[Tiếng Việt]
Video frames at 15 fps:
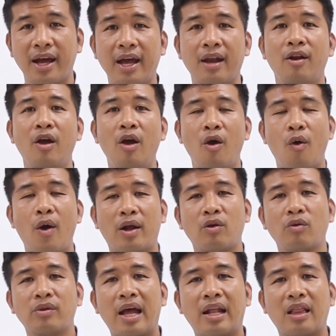hạn hoặc
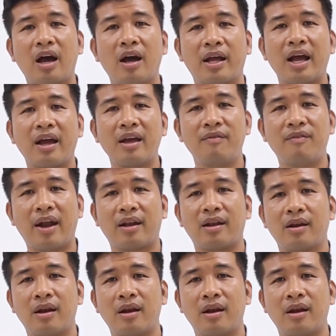chúng ta tời các cái vật